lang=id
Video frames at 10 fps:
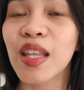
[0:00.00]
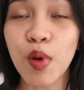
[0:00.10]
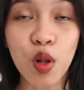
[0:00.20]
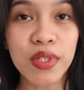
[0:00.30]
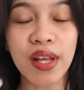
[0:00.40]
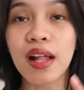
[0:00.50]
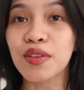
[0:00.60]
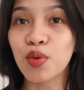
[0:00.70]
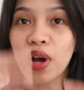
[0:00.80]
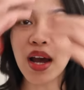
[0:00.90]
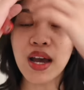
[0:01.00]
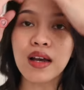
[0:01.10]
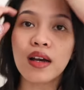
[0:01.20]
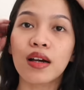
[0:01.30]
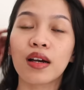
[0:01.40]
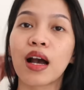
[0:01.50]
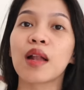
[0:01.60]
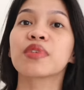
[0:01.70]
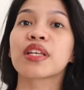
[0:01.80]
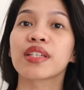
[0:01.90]
tapi kalau misalkan kalian suka uh,
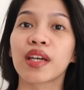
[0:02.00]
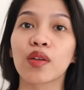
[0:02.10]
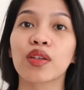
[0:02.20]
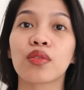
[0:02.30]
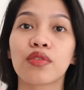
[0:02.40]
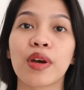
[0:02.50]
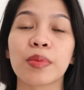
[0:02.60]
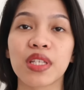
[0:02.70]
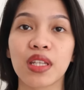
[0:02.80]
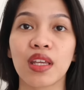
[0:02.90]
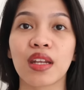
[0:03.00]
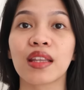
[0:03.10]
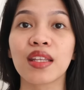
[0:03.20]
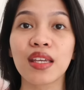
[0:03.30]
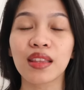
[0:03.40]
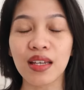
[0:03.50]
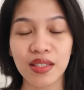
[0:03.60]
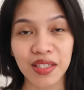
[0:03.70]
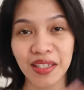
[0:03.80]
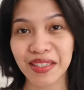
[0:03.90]
kalian bisa check out yang good vibes ini nanti kita
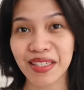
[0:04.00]
ke